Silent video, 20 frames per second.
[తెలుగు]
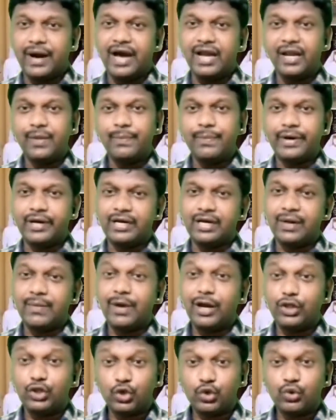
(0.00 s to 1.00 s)
భారీ
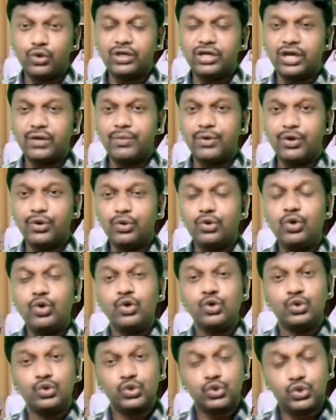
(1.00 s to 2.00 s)
పరిణామాలు ఎదుర్కొంటారు మీరు
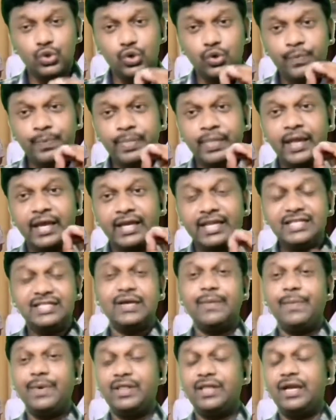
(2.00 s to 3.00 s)
సో నేను
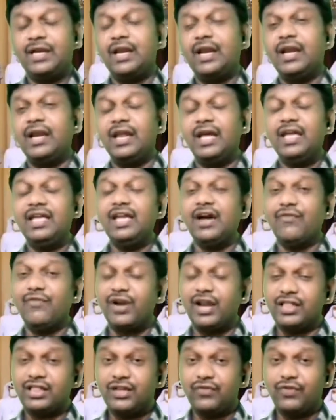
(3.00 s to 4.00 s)
చెప్పేది ఏంటంటే
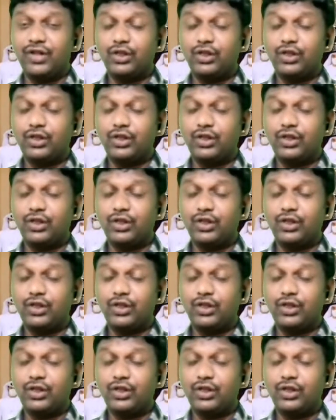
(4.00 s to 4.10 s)
ఎవరైతే